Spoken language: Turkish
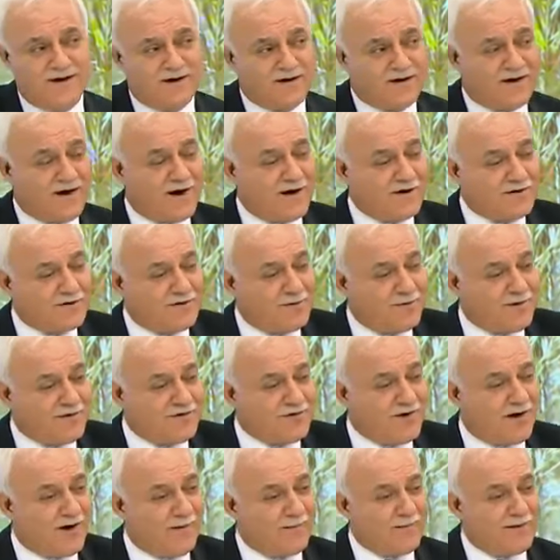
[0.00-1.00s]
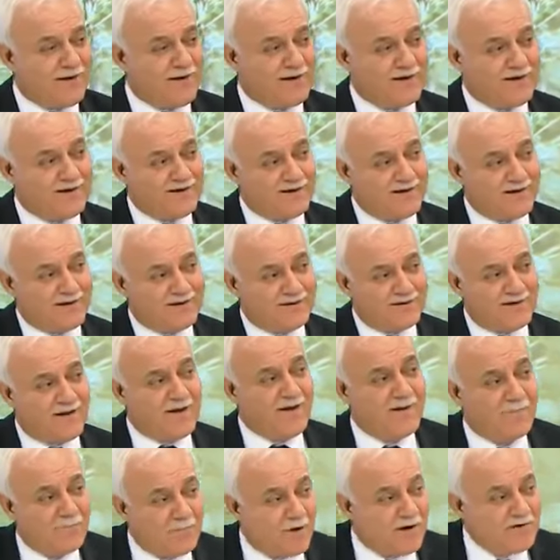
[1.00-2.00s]
Kalkardı ve camiye giderdi.
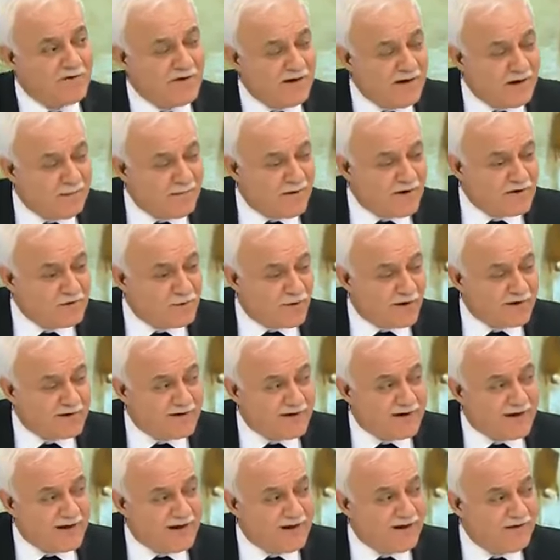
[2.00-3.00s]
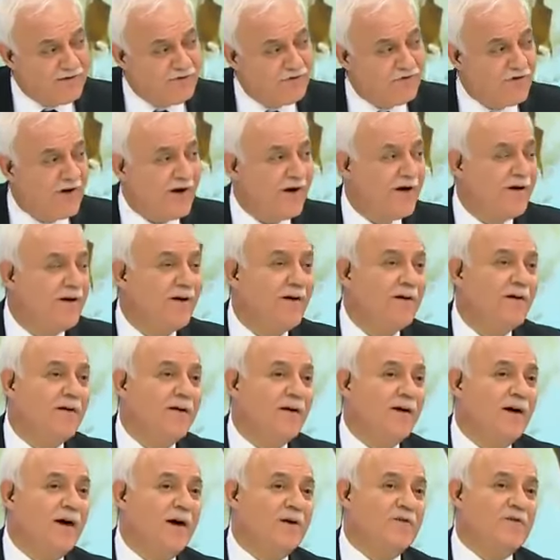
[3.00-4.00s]
Bazen namaz vakti gelince
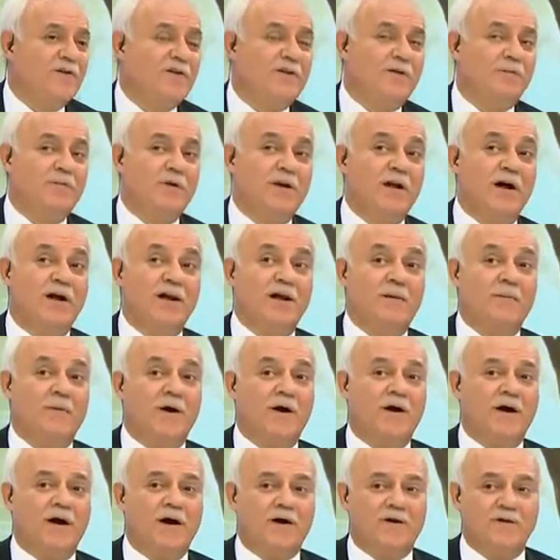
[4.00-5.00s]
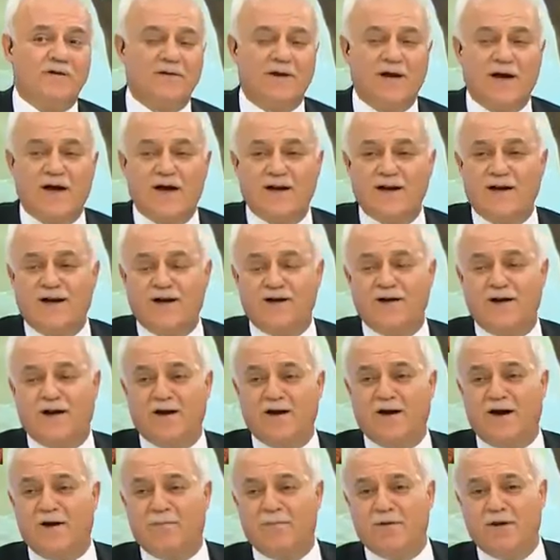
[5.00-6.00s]
Hazreti Bilal'e bakardı.
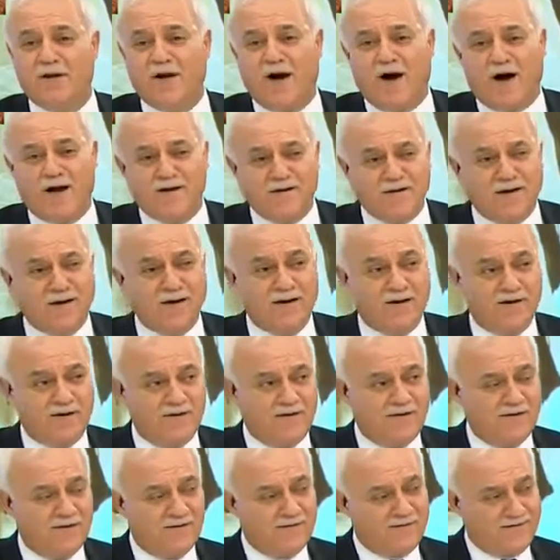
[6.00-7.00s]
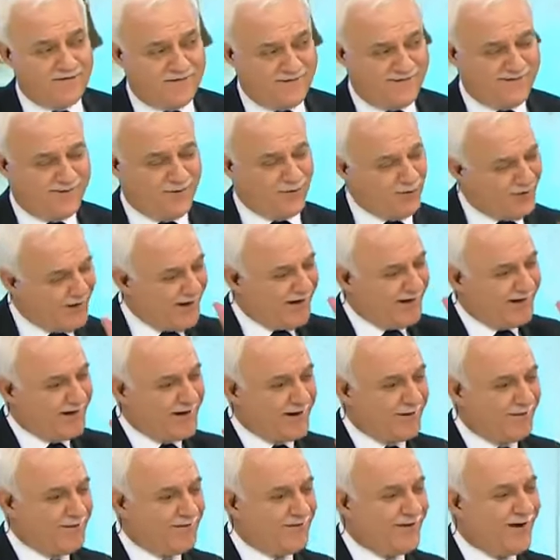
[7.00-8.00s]
Erihna ya Bilal
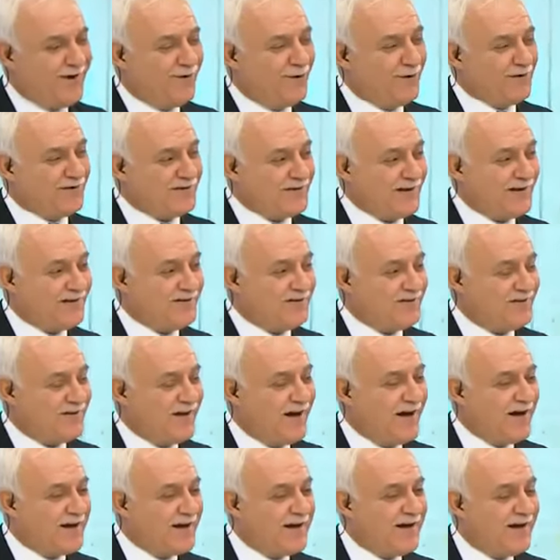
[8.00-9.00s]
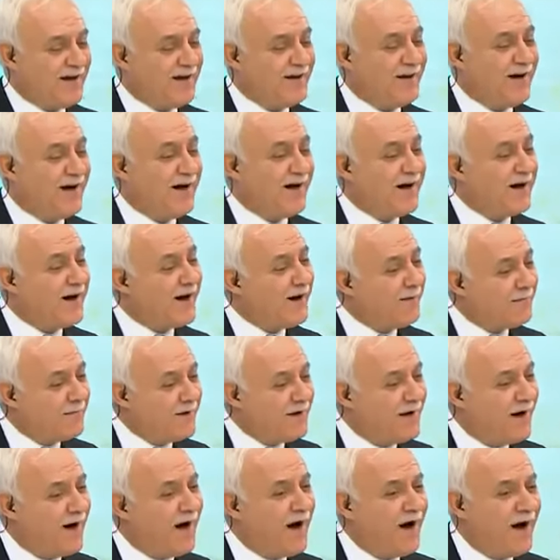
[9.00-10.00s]
Kulaklarımızda o ses. Erihna
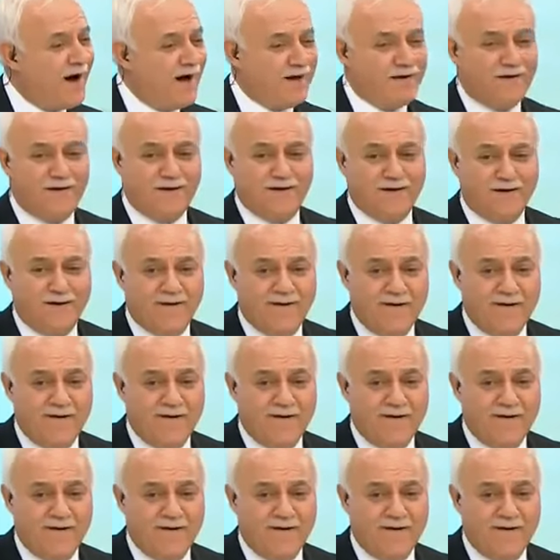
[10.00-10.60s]
ya Bilal.